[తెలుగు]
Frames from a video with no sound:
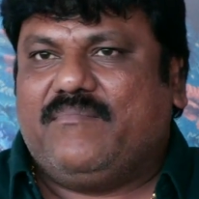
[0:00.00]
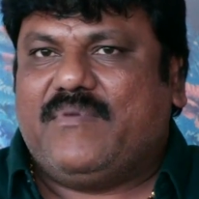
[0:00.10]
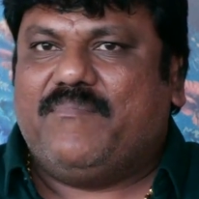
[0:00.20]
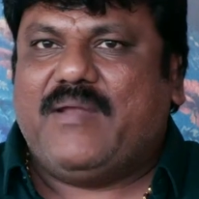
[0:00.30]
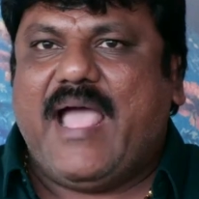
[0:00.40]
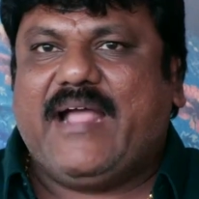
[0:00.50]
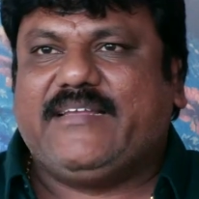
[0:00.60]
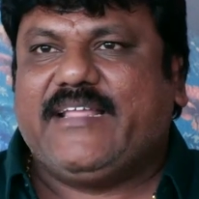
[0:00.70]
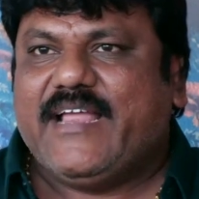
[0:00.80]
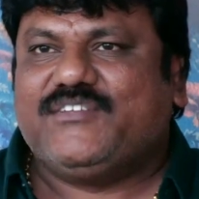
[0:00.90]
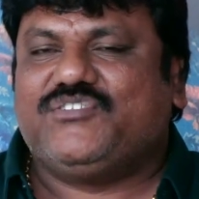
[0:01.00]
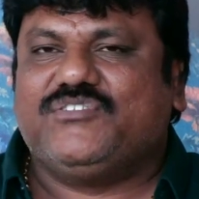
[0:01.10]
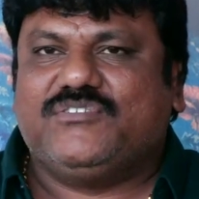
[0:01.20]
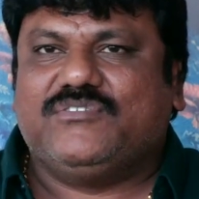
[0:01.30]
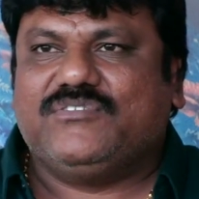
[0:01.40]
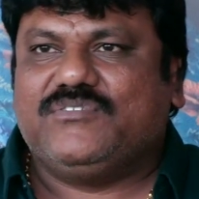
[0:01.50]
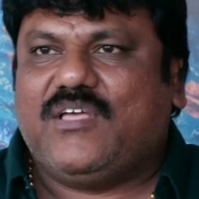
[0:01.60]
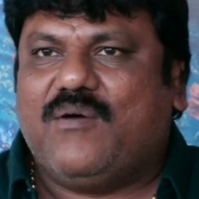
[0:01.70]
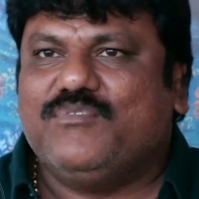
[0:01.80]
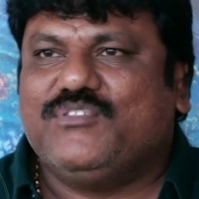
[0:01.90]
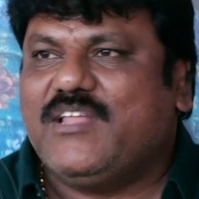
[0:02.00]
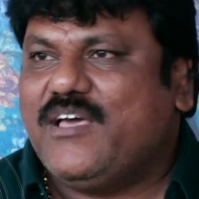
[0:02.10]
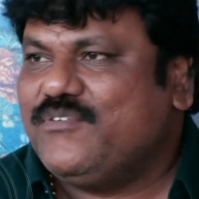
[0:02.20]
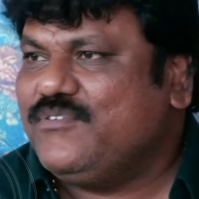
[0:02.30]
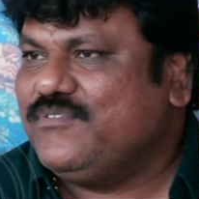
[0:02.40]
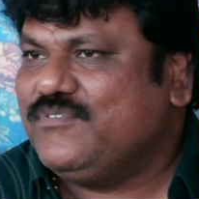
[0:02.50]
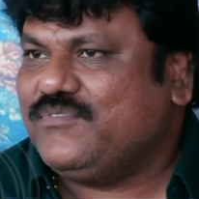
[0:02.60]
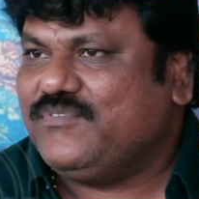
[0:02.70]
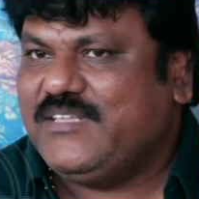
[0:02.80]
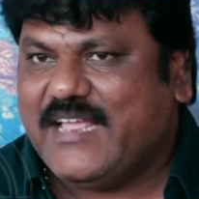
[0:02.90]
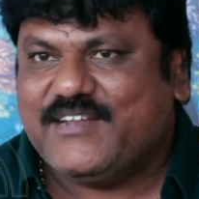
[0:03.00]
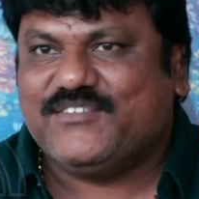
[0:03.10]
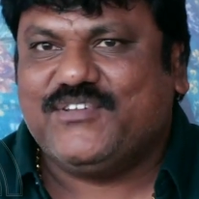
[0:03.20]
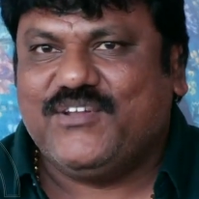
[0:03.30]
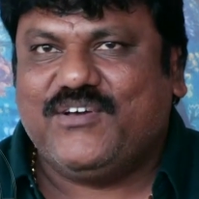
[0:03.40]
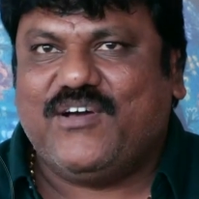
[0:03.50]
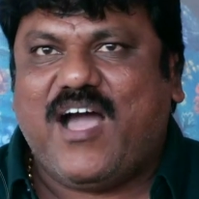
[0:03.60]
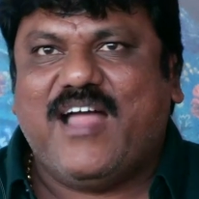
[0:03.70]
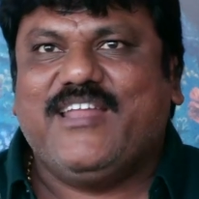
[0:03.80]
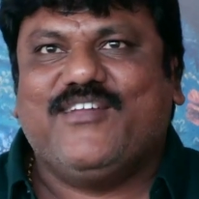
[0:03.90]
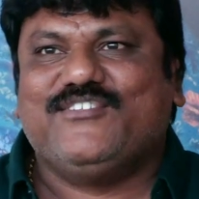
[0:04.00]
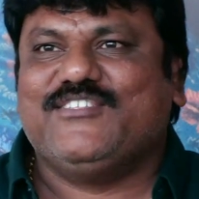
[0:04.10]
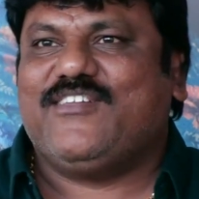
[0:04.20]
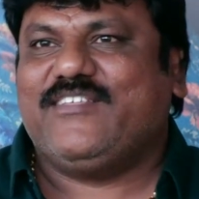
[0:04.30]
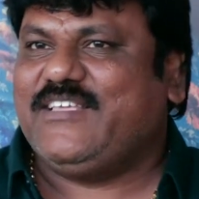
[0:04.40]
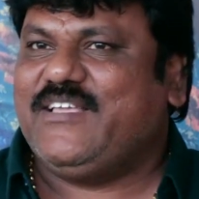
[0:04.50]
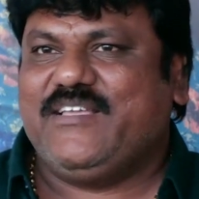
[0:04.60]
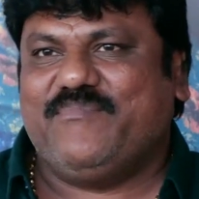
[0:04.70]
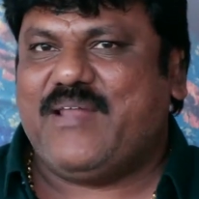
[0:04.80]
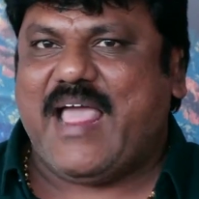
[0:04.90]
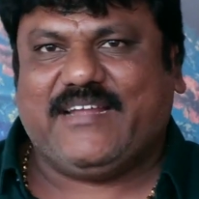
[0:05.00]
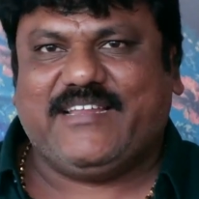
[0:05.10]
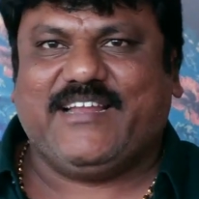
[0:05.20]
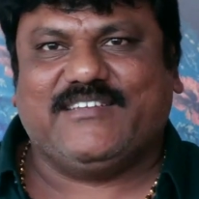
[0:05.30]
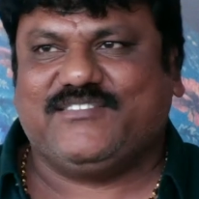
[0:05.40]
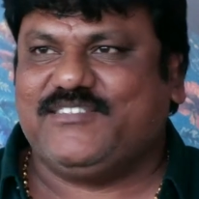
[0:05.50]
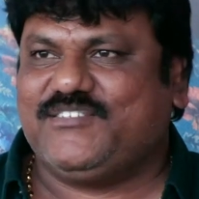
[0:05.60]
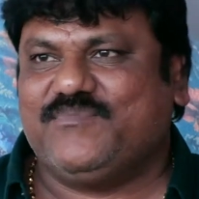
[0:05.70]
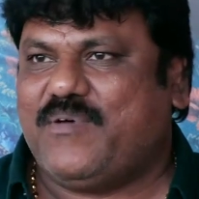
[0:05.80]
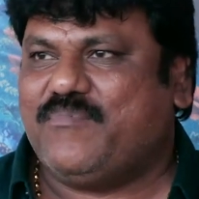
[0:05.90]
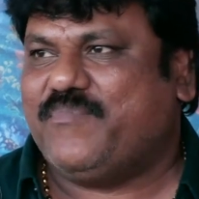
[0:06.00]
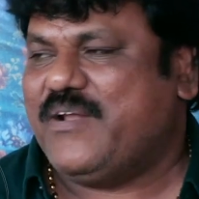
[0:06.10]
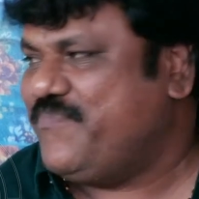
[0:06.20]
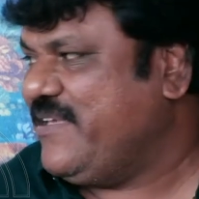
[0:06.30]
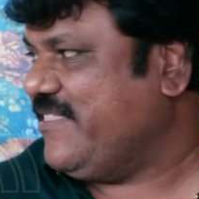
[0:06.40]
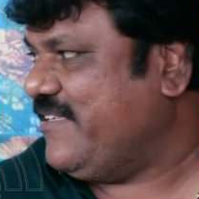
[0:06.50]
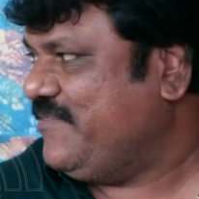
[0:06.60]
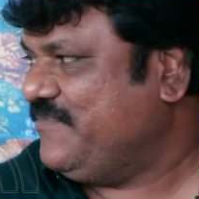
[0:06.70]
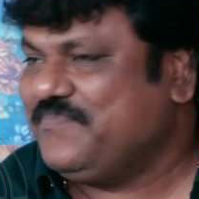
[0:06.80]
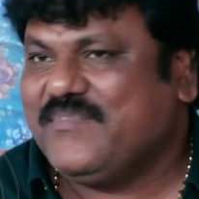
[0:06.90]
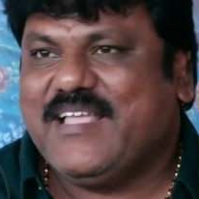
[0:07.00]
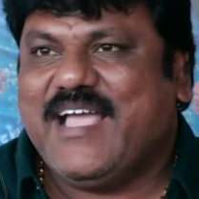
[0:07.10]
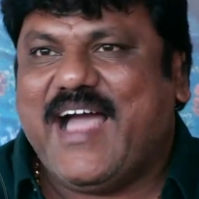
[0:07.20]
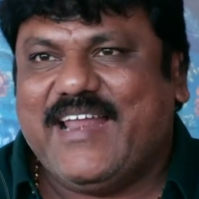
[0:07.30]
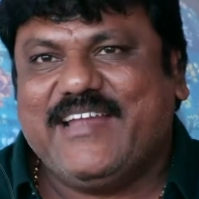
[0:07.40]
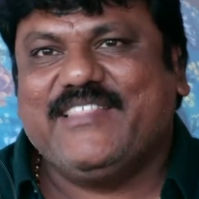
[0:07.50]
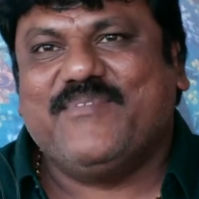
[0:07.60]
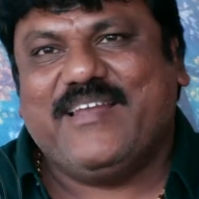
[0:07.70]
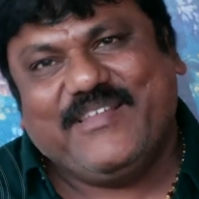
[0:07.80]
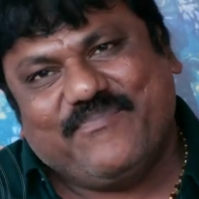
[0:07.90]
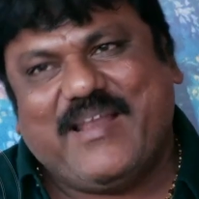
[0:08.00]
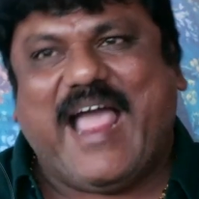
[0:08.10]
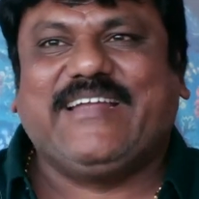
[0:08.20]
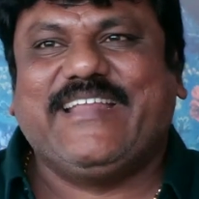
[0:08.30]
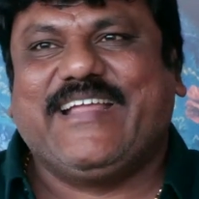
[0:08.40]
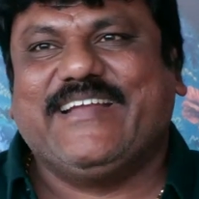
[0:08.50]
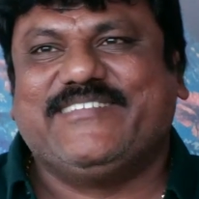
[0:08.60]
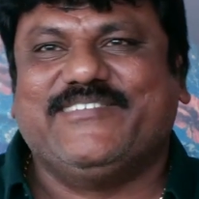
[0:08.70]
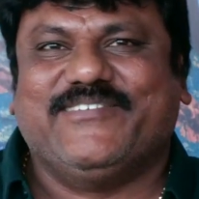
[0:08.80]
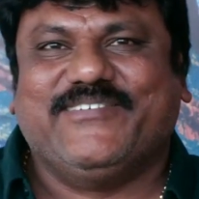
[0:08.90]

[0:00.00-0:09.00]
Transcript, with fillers: మా బ్లాక్ టికెట్స్ అమ్ముతున్నారు థియేటర్స్లో ఆన్లైన్ వచ్చిన తర్వాత ఈ బ్లాక్ టికెట్స్ సిస్టమ్ పాపం పడిపోయింది అలాంటిది మళ్ళీ బ్లాక్ టికెట్స్